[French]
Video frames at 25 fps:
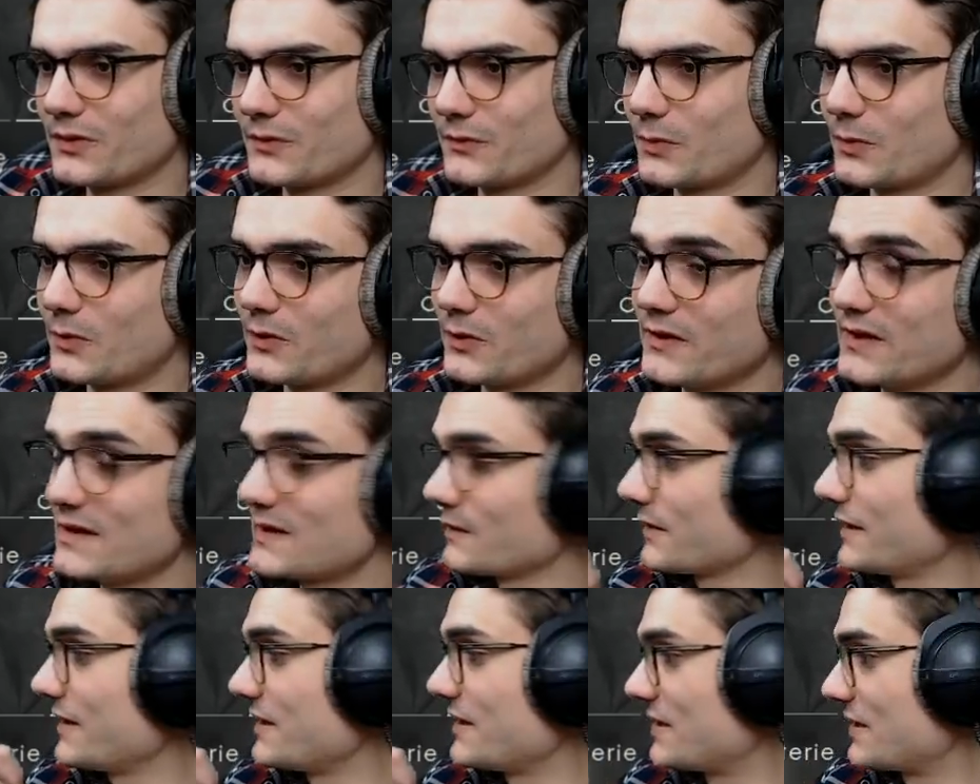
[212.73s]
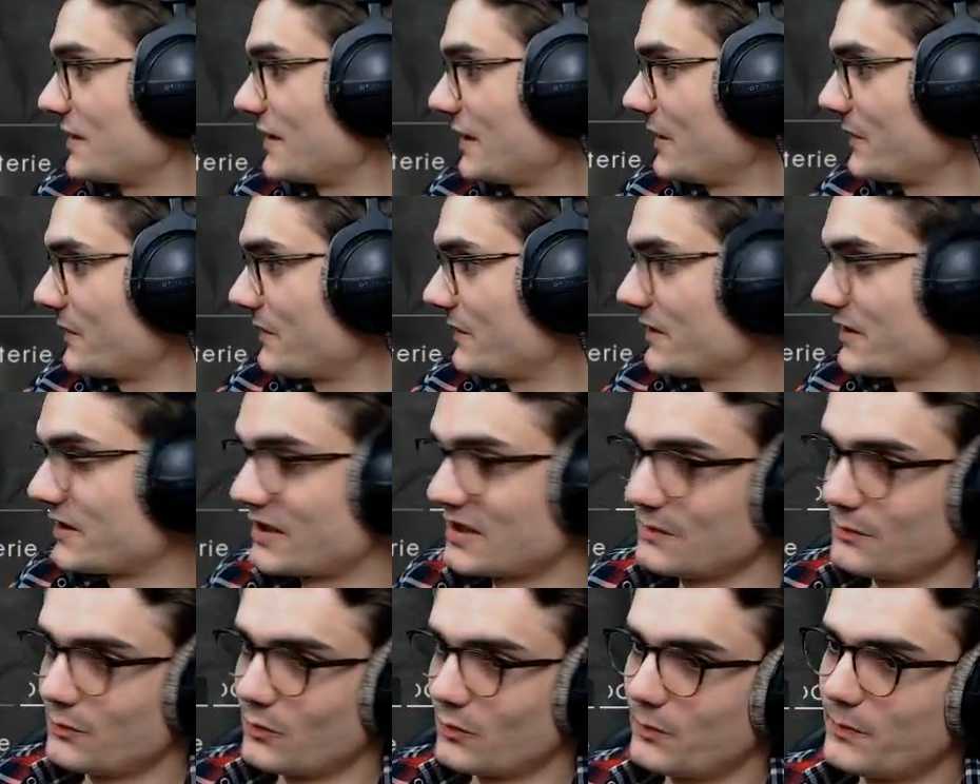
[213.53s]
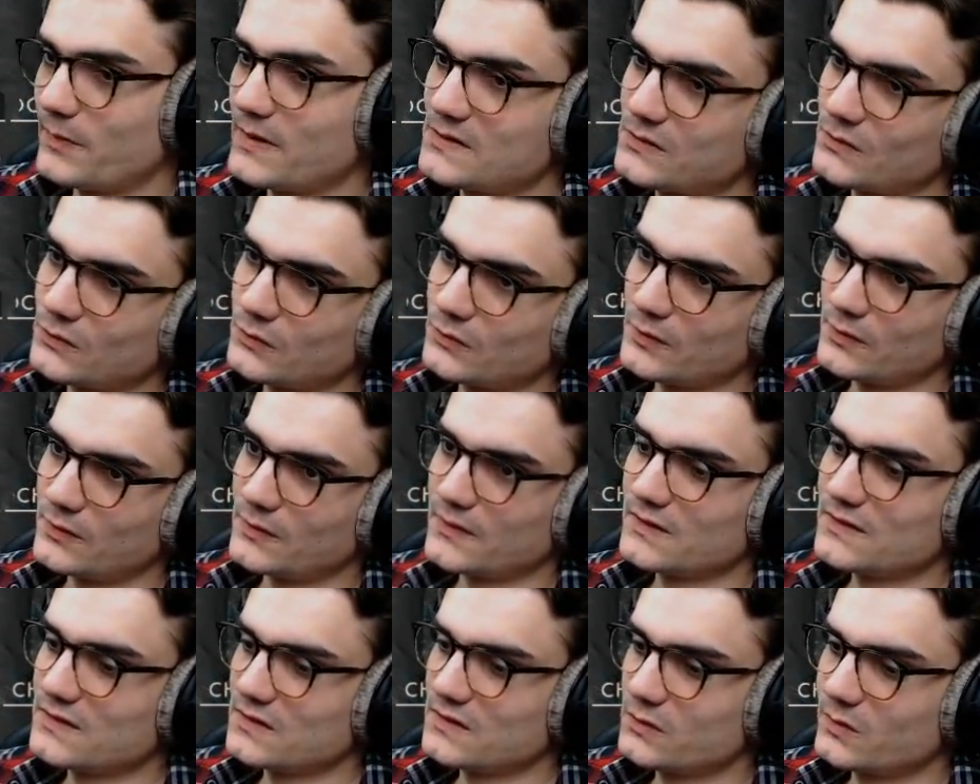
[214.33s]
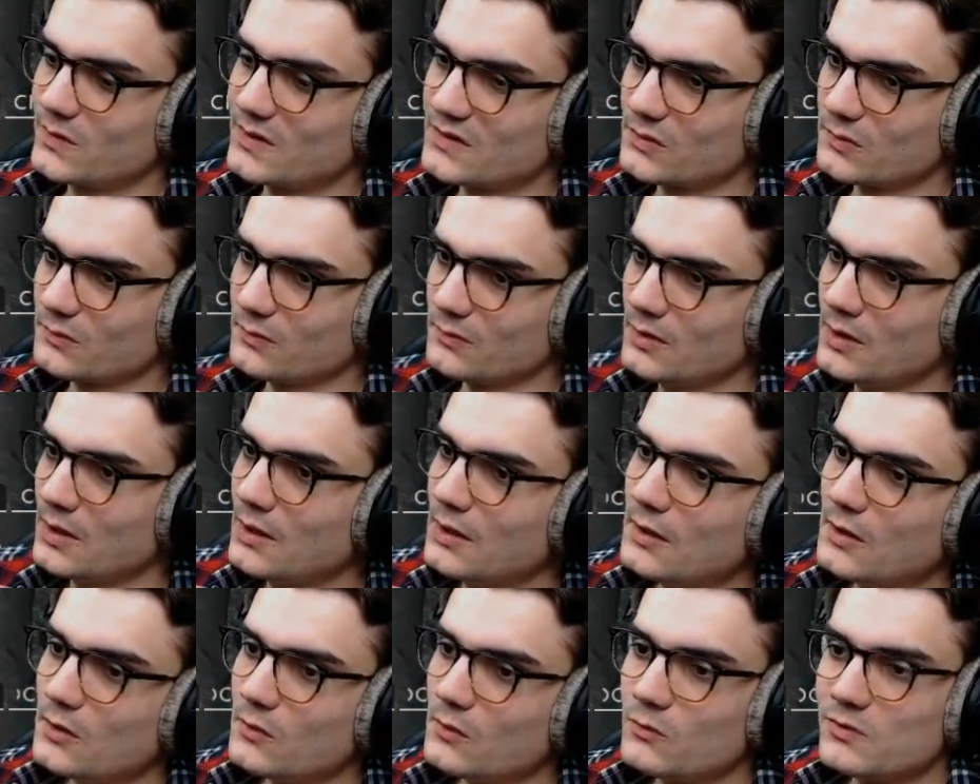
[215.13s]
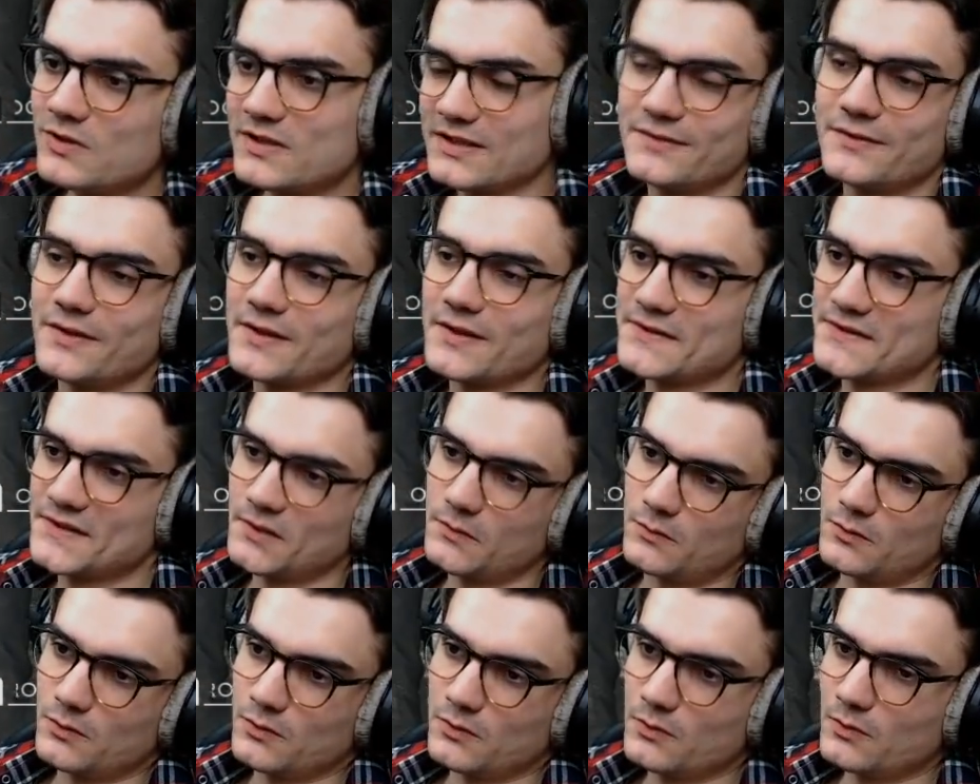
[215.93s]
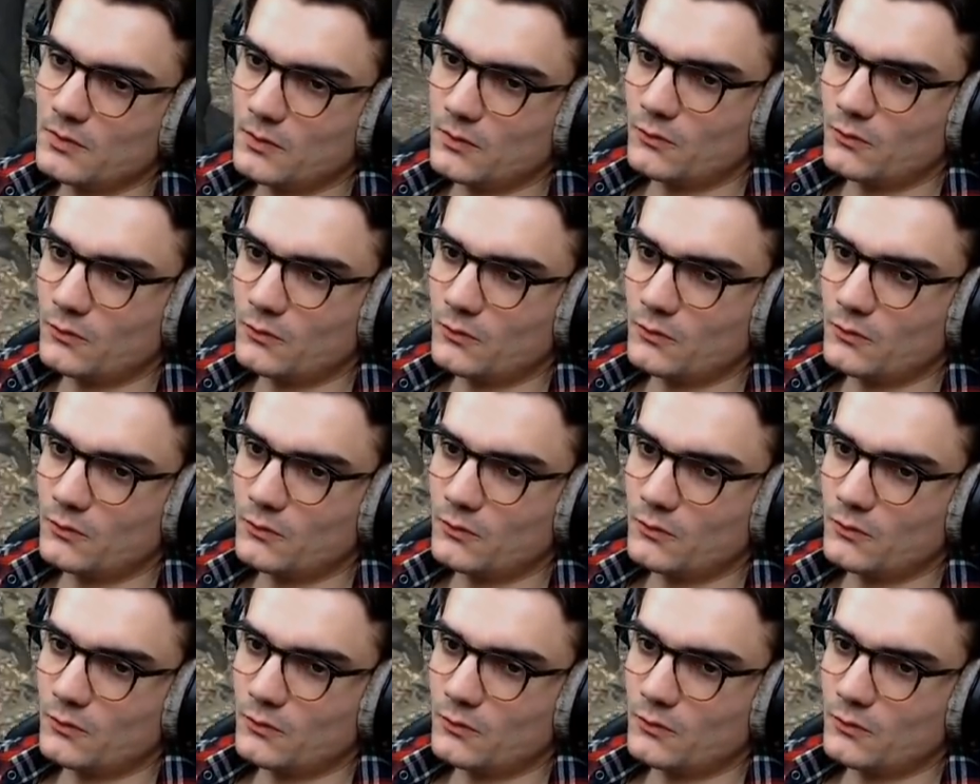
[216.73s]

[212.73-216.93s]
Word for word: Il faut prendre des engages très réfléchis pour pas se retrouver dans des situations où les adversaires ont,